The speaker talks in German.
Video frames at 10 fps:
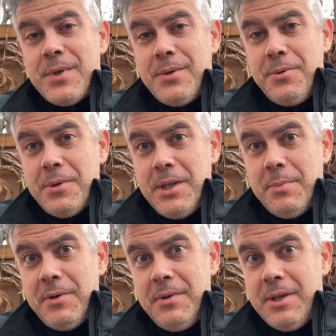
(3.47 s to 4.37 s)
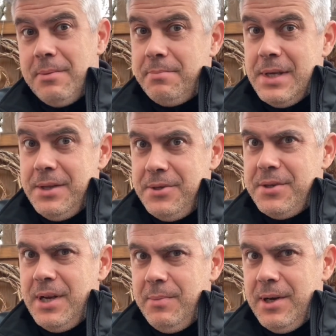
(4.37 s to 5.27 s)
und heute mal wieder ein
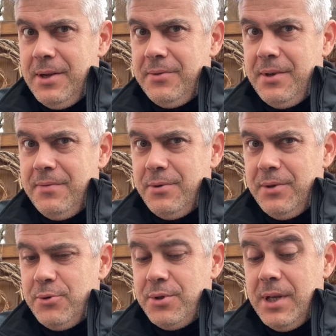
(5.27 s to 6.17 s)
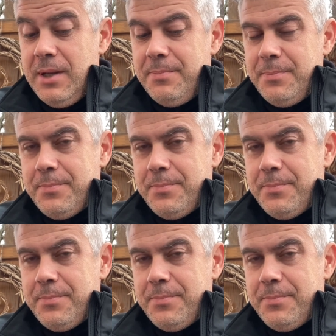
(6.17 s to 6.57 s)
extrem geiles Ding vorzustellen.